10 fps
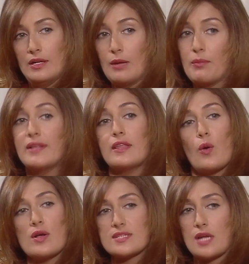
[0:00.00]
لما انت
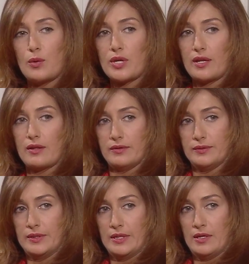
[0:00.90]
واصل قوي كده
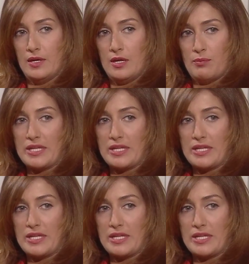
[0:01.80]
ما